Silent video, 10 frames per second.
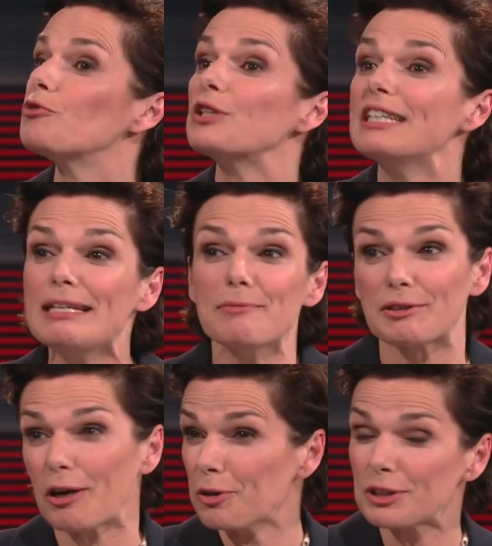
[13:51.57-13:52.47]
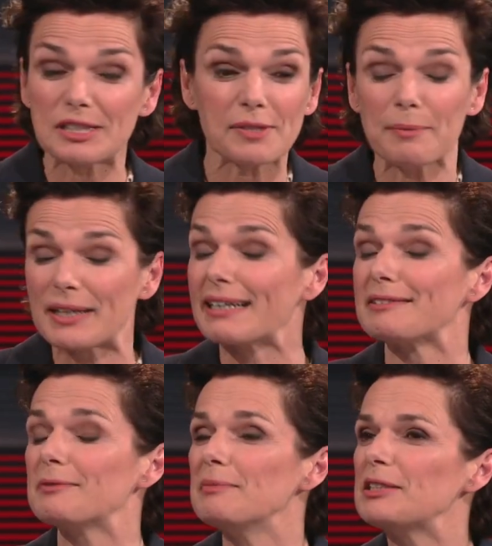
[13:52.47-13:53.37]
wo niemand, auch die zwei
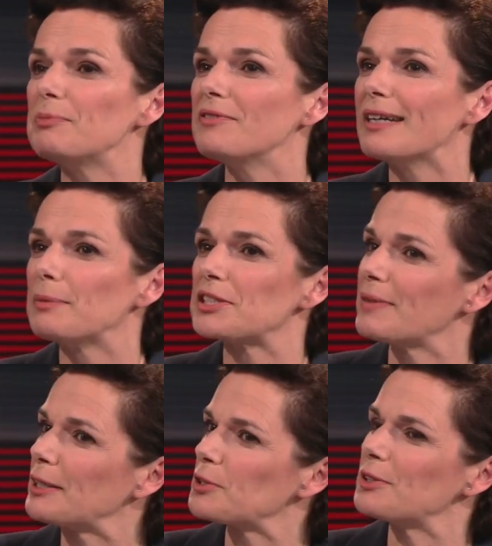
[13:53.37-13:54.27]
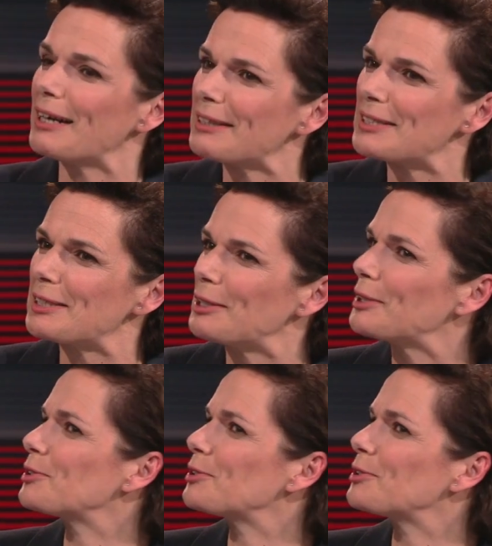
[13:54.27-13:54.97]
bekannten Mitbewerber 2018 nicht